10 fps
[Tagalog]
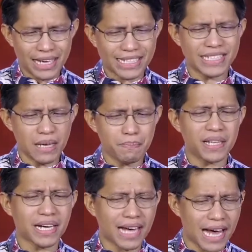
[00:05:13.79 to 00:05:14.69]
hindi
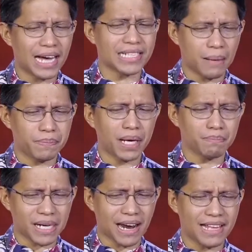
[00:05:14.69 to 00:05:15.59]
pa naghahanap ng
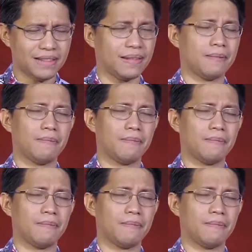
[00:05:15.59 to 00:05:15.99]
paraan.